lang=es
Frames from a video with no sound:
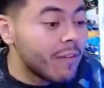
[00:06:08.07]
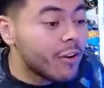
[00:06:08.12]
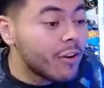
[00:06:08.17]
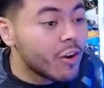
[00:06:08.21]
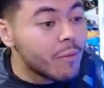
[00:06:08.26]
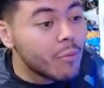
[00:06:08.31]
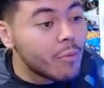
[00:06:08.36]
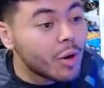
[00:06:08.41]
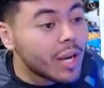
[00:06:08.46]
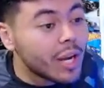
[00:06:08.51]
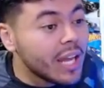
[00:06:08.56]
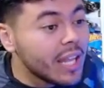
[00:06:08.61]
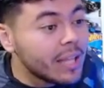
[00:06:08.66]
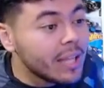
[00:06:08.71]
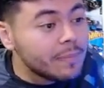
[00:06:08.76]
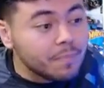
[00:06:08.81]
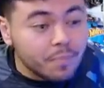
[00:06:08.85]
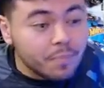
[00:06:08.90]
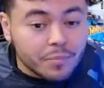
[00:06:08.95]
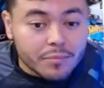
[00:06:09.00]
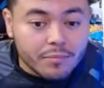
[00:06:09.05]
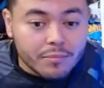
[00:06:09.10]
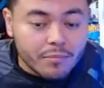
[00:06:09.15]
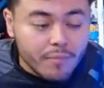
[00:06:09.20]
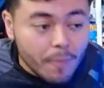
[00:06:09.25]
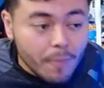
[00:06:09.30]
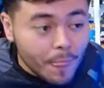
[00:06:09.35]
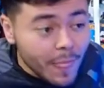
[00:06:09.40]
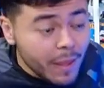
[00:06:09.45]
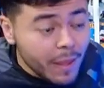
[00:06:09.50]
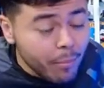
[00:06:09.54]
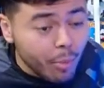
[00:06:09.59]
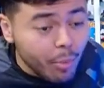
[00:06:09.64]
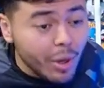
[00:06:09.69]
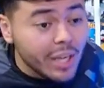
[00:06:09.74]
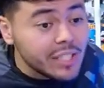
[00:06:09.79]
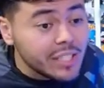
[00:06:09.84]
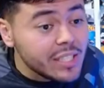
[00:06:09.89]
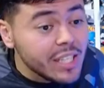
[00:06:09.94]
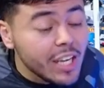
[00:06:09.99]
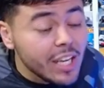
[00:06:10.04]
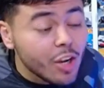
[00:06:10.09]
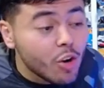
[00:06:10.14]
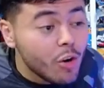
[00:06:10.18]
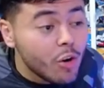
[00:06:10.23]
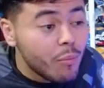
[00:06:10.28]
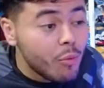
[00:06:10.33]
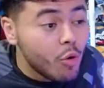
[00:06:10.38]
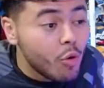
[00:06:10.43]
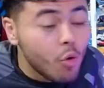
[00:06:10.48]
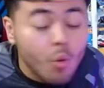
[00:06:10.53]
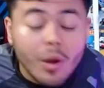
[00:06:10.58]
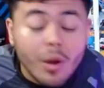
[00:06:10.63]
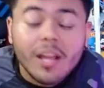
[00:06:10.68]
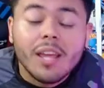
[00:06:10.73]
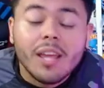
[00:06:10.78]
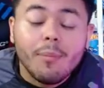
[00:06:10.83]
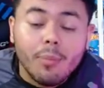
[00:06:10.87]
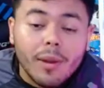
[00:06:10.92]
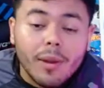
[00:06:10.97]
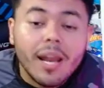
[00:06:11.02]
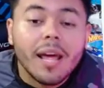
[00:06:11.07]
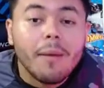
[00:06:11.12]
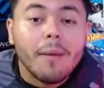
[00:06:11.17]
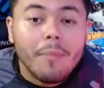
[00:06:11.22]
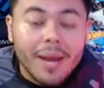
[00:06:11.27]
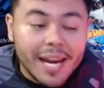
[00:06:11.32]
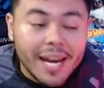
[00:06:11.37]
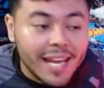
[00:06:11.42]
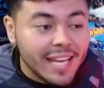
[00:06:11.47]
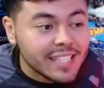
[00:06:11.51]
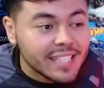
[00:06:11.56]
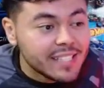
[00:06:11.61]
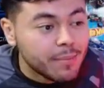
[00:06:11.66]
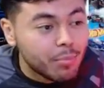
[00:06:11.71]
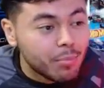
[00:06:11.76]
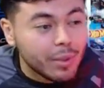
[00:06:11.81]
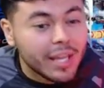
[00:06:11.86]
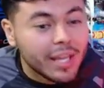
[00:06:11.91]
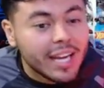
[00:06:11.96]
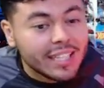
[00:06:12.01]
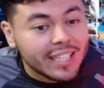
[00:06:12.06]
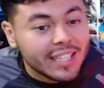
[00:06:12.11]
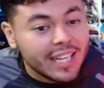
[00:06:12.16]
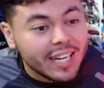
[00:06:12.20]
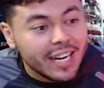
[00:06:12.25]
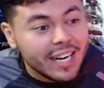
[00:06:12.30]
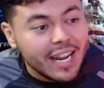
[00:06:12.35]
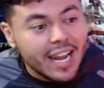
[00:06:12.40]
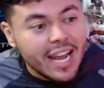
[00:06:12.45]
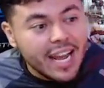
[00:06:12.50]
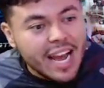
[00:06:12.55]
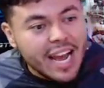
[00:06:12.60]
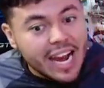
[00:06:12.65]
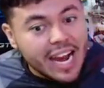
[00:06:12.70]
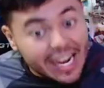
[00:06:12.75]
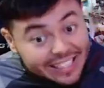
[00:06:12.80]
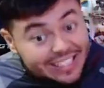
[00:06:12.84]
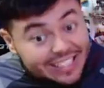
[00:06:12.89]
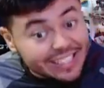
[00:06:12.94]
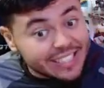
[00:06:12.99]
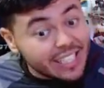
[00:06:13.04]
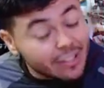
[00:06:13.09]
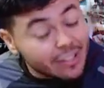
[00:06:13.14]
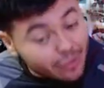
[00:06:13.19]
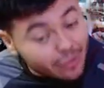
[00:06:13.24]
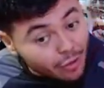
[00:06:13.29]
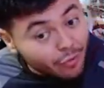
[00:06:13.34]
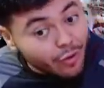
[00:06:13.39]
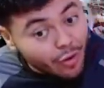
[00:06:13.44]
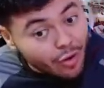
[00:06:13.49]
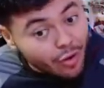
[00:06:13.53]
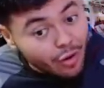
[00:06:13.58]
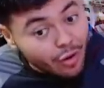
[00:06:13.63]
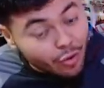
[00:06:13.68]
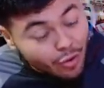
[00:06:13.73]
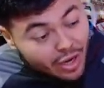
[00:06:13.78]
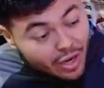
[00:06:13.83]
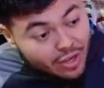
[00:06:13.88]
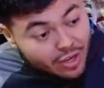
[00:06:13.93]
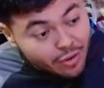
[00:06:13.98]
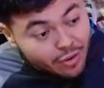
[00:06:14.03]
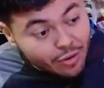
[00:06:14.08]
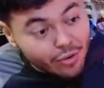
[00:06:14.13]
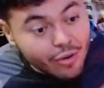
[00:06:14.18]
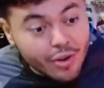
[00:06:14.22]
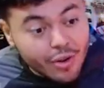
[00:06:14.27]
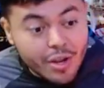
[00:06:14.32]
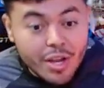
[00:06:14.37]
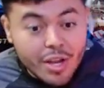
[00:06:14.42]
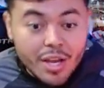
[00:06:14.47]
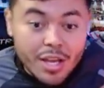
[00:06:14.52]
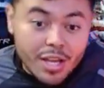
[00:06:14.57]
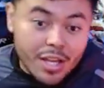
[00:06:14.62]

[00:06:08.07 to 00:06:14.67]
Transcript: para ver cómo queda. Y pues así es como un equipo de la MLS puede ganar hasta seis trofeos en un año